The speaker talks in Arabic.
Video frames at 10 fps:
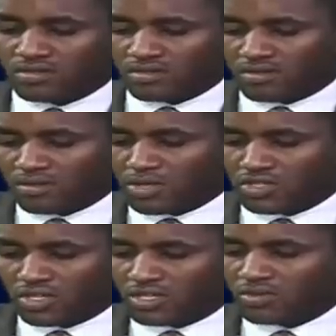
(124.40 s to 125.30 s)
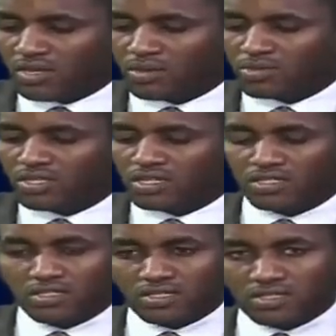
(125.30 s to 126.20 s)
بشري لا بد
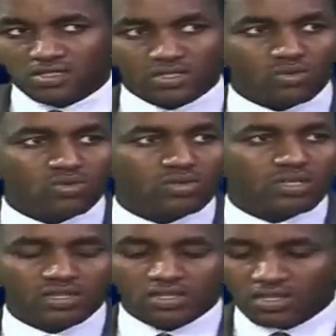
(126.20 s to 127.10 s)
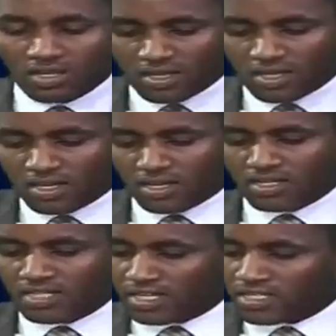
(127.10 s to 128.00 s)
أن تكون
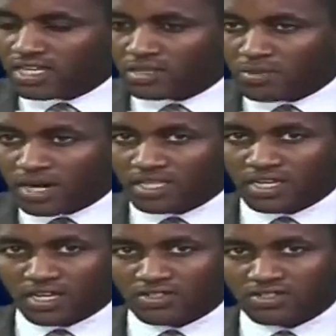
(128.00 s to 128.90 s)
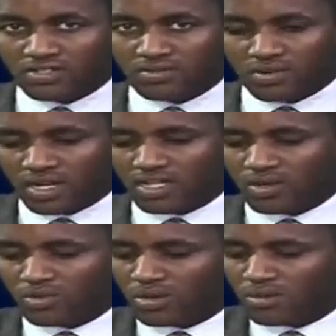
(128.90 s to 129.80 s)
أن يعتريه بعض النقص
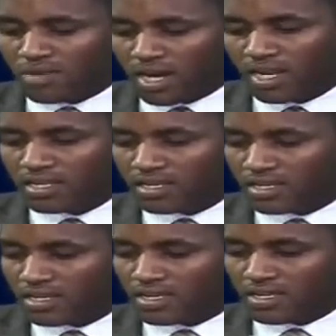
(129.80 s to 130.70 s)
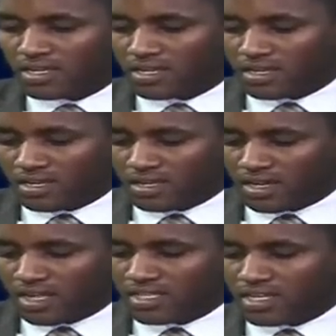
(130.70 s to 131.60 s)
وهذا هو محل
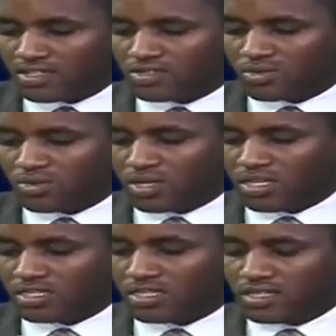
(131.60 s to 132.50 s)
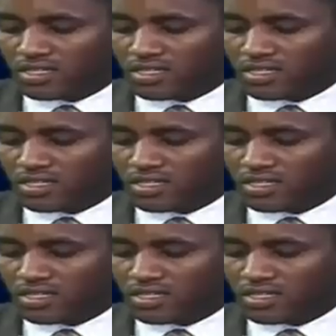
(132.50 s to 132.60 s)
آه، هذا النقص هو الذي